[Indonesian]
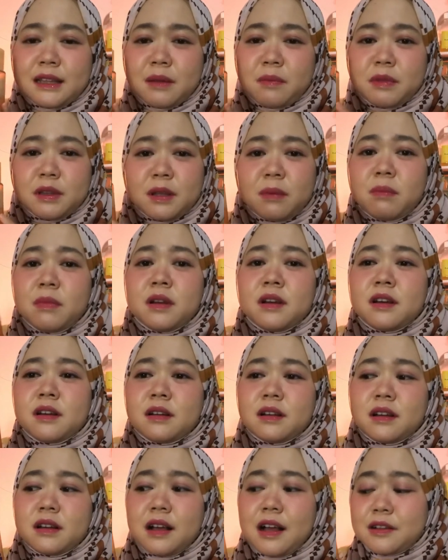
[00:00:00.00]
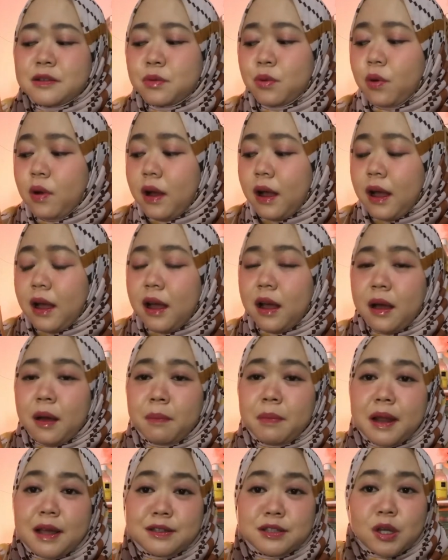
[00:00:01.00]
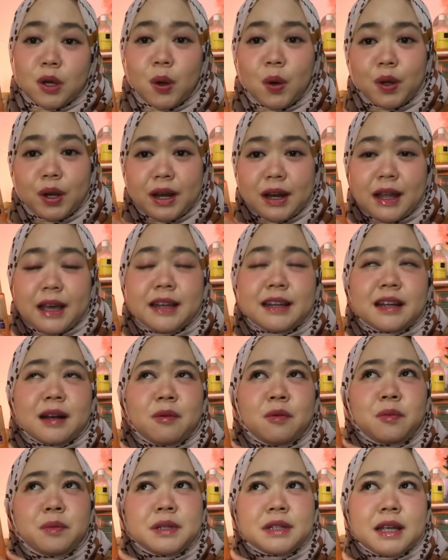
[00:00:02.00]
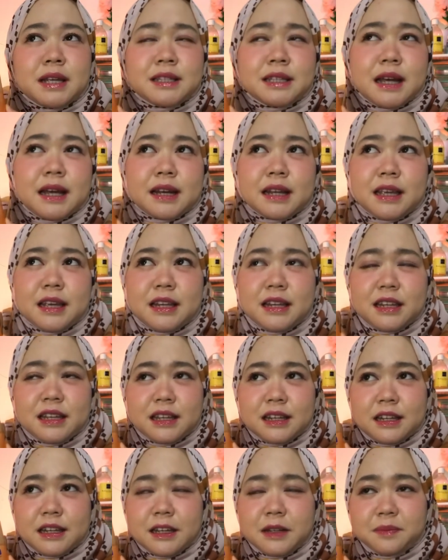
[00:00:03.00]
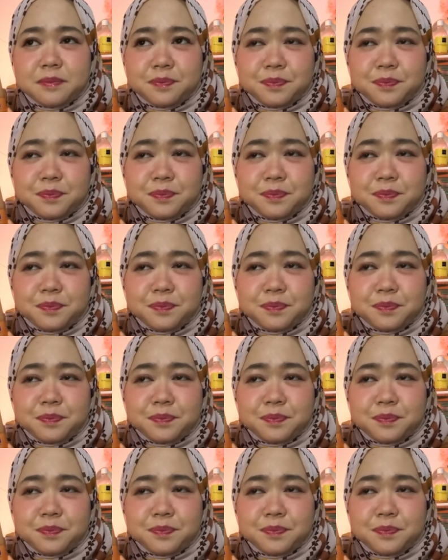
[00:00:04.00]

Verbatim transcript: teman-teman nggak suka belanja online kamu bisa cari ini di